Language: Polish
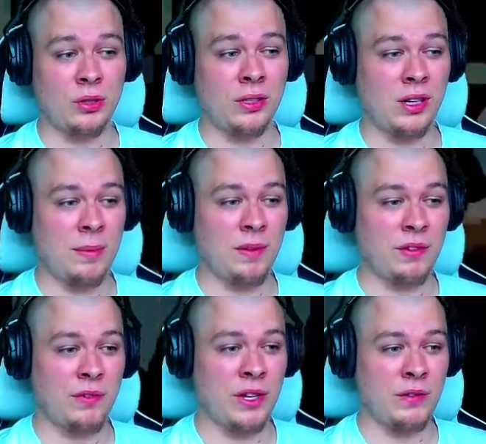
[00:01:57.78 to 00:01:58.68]
to, to, to
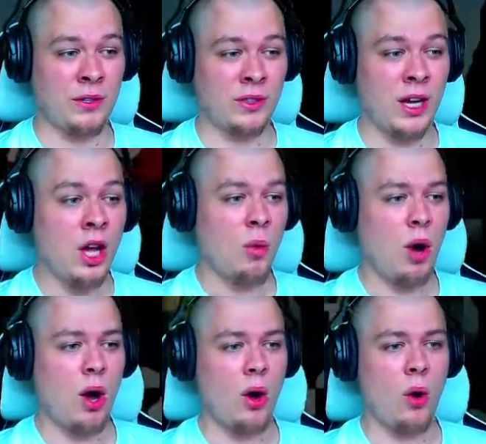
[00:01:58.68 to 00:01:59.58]
naprawdę fajnie wygląda.
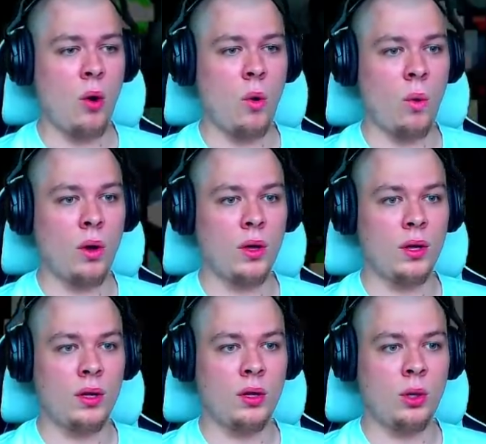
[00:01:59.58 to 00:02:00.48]
Wow!
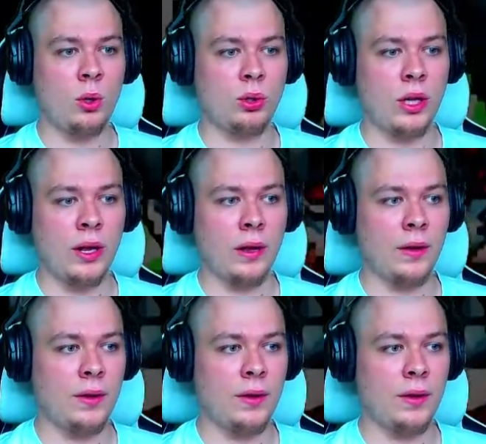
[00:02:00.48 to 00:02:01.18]
Kurde!